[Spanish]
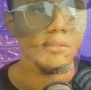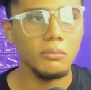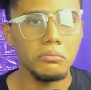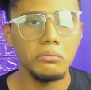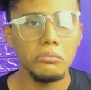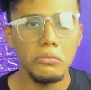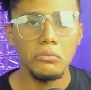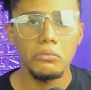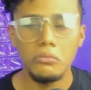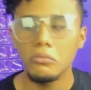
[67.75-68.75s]
Ok,
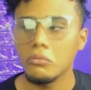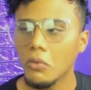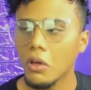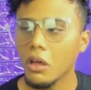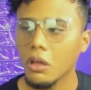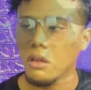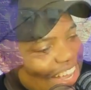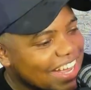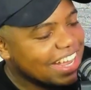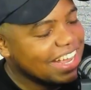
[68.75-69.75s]
ok. Eh,
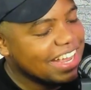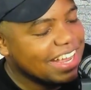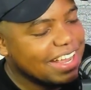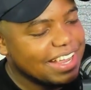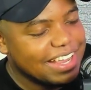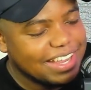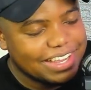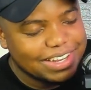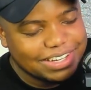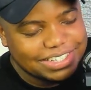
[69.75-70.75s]
eh,
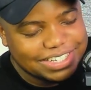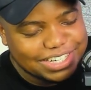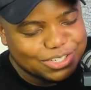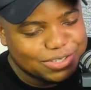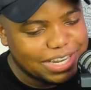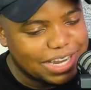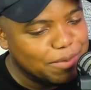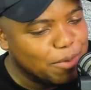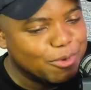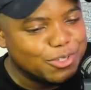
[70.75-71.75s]
eh, Jesus,
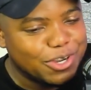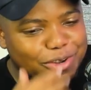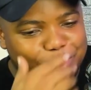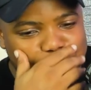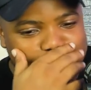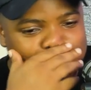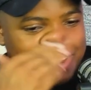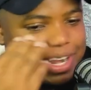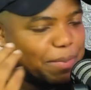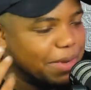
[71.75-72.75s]
teníamos mucho que no lo veíamos.
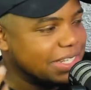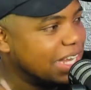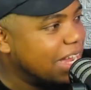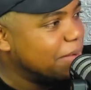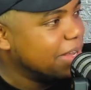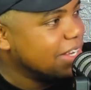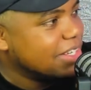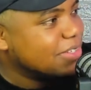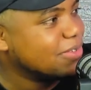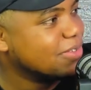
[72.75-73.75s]
¿Qué le pasaba a
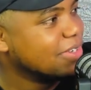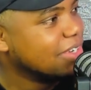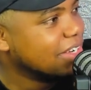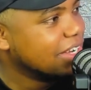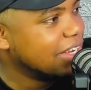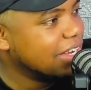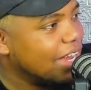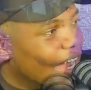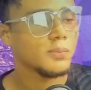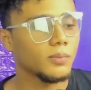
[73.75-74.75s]
Jesus? Eh,
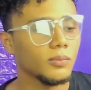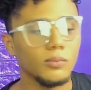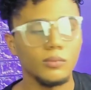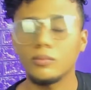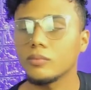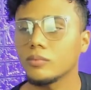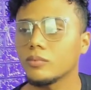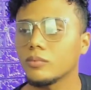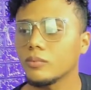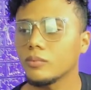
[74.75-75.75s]
ahí lo vemos atrás de
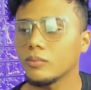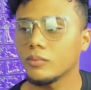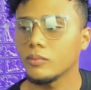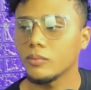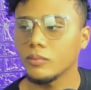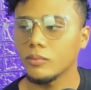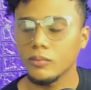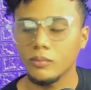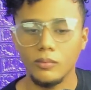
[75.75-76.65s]
su hermano JJ,